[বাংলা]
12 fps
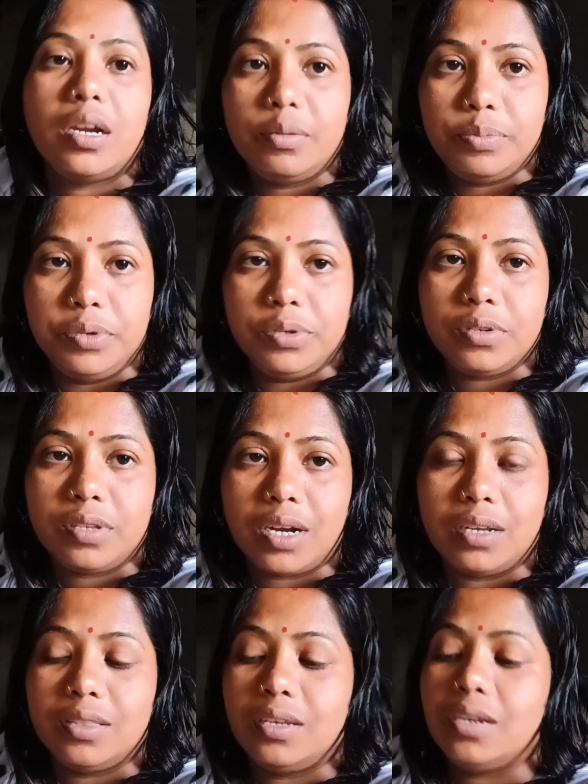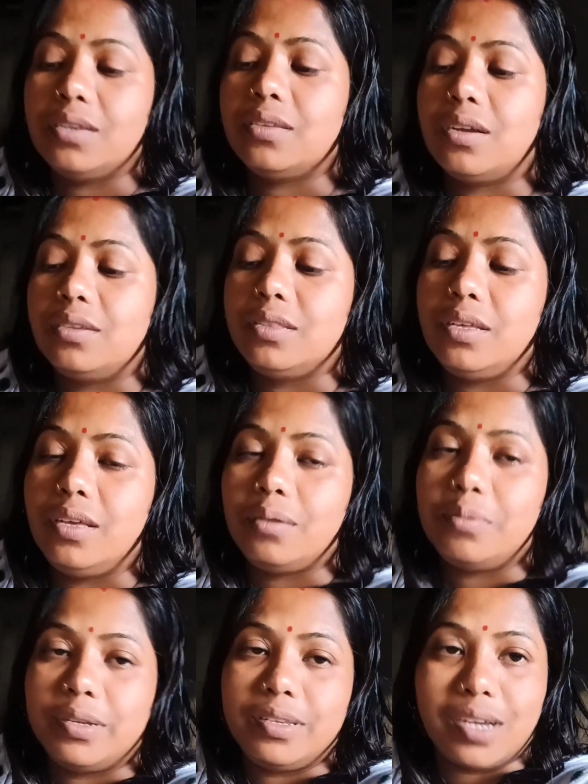পুজো সারতে না সারতেই
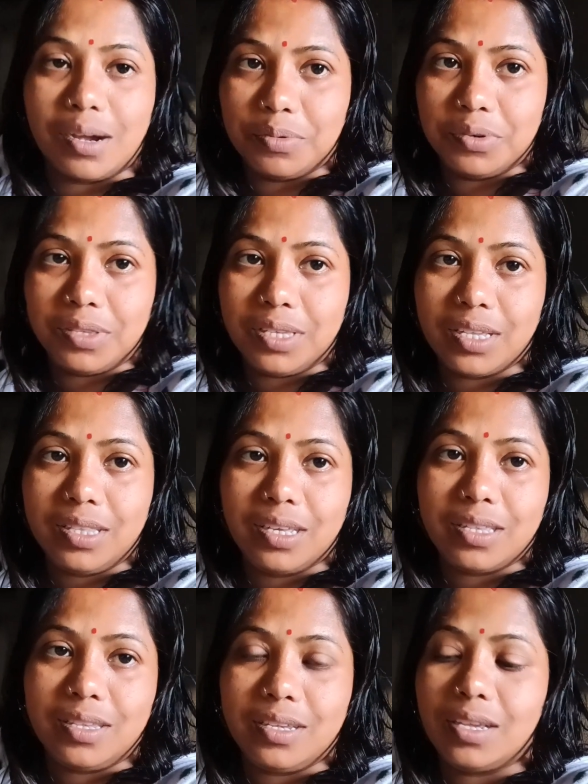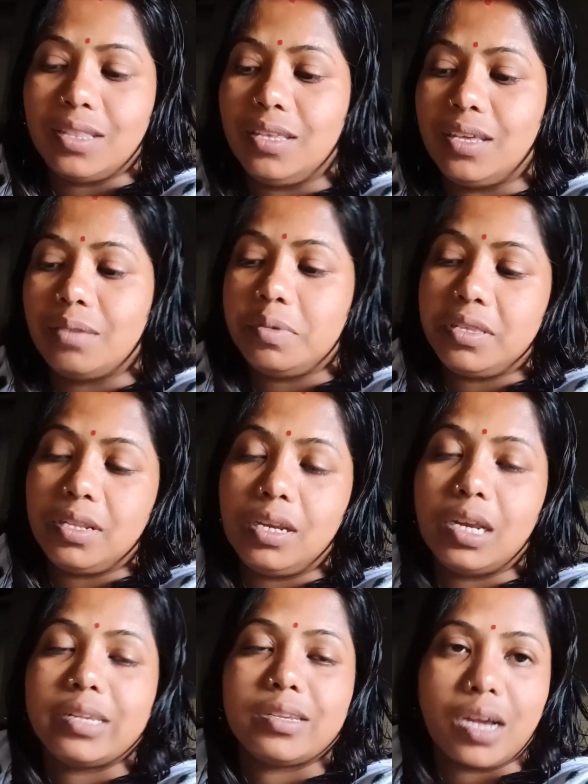আবার চা বসিয়ে দিয়েছি এদিকে
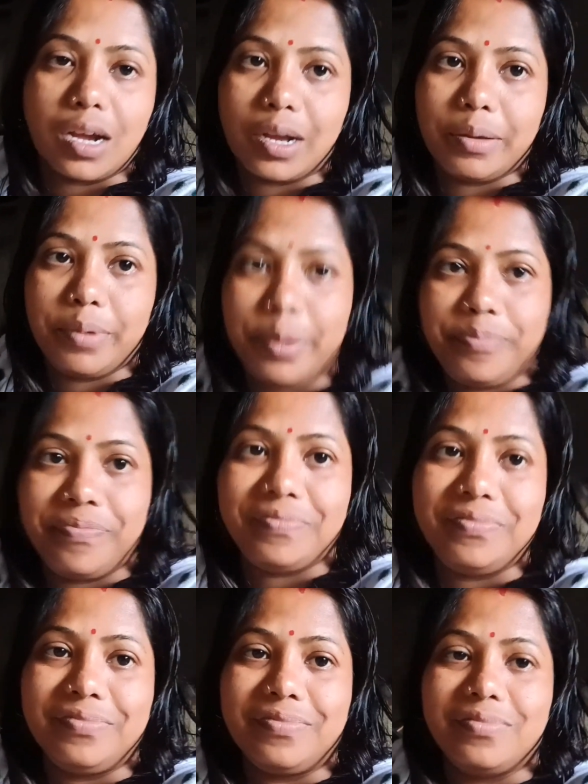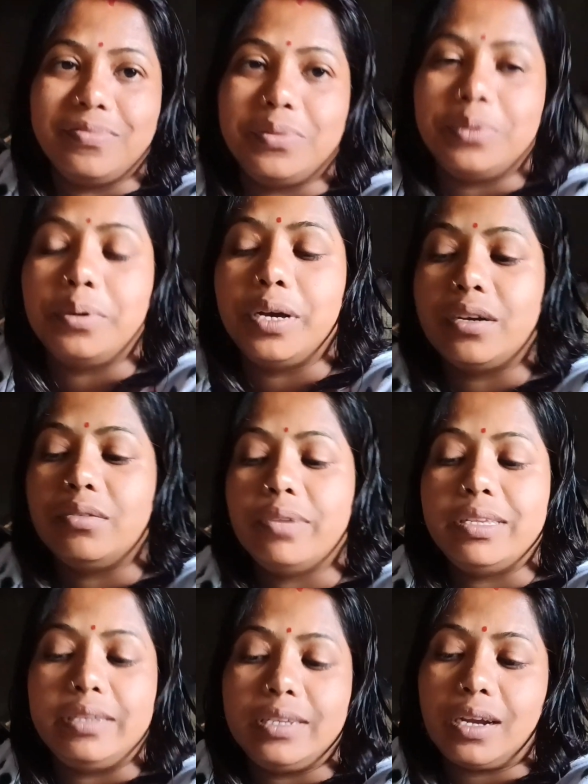মিস্ত্রিরা চা খাবে তো এখন
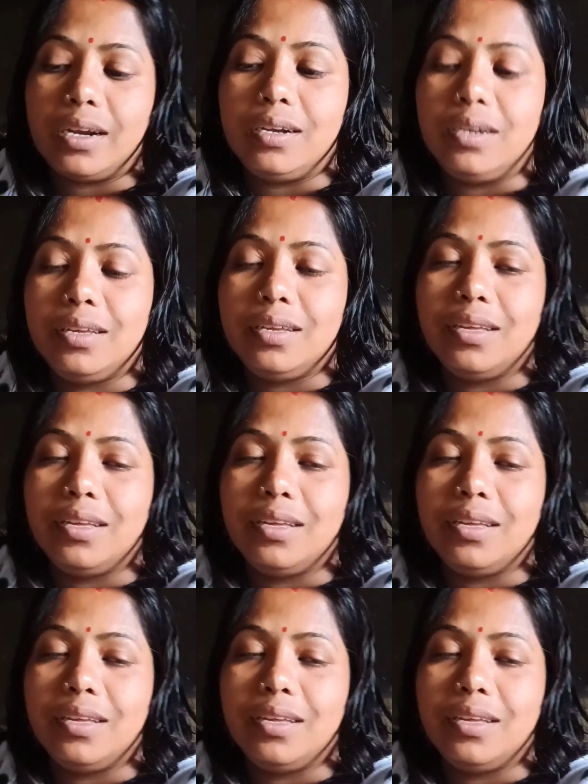বাজে চারটে